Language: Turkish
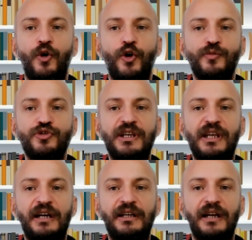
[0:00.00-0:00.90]

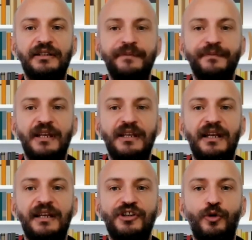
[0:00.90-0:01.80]
Önümüzdeki aylarda
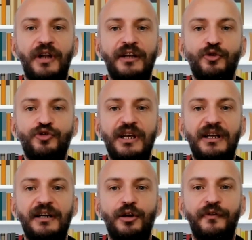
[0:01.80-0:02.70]
gelecek olan
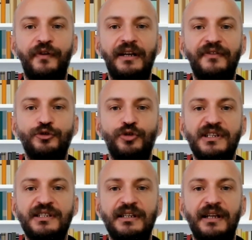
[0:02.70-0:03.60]
yüksek kalorifer
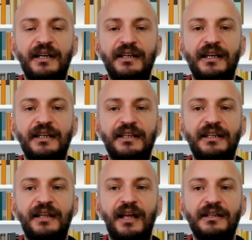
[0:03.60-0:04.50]
faturasıyla
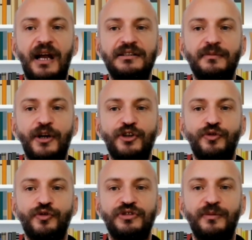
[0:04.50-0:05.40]
yeniden yardım
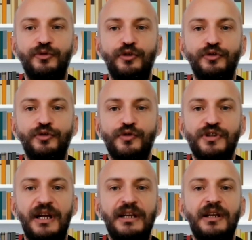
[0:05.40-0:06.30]
başvurusunda
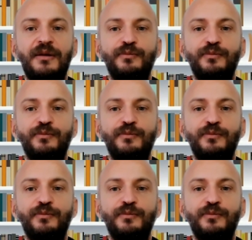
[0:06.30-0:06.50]
bulunduğunuzda